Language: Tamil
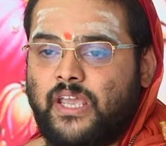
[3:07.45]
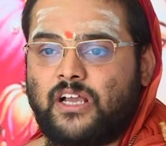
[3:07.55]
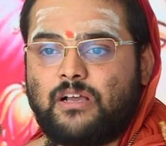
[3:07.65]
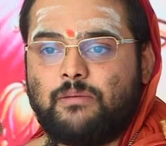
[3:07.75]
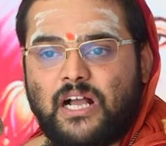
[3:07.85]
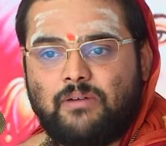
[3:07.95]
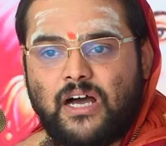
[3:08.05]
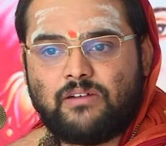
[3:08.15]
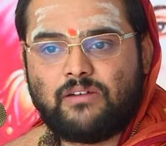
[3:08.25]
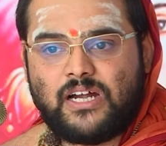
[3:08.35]
எனக்கு
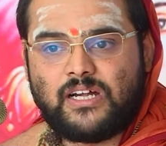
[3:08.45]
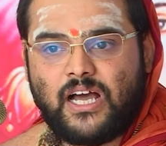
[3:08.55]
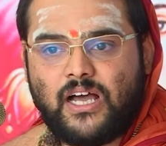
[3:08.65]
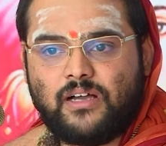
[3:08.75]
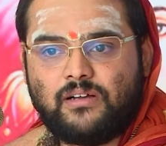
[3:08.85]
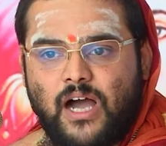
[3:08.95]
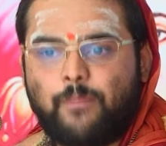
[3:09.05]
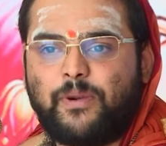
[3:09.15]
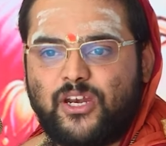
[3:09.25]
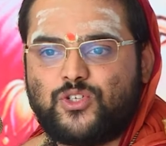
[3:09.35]
பகவான் வேண்டாம்
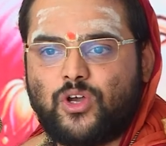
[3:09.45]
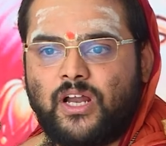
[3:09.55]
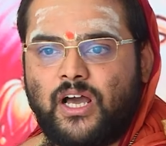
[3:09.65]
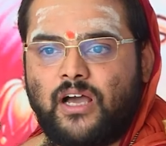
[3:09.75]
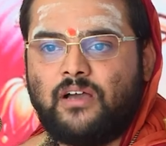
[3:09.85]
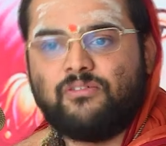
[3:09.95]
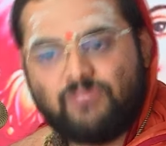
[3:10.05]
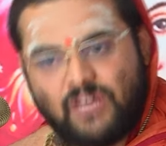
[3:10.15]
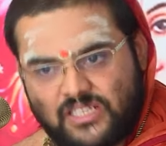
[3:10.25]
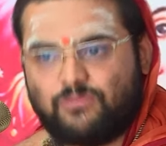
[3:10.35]
அப்படின்னு சொன்னா
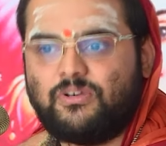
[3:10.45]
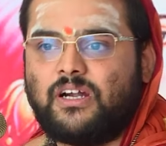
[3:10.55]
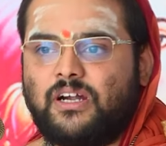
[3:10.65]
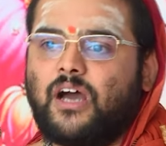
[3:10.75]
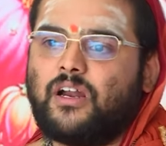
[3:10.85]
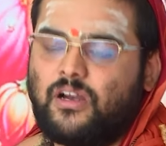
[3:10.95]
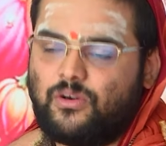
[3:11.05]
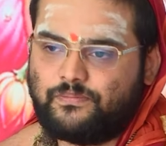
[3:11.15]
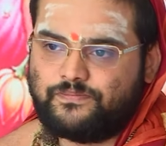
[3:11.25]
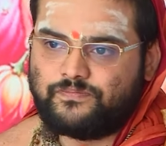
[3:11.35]
வேதம் வேண்டான்னு
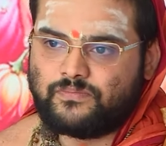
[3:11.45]
ஆயிடும்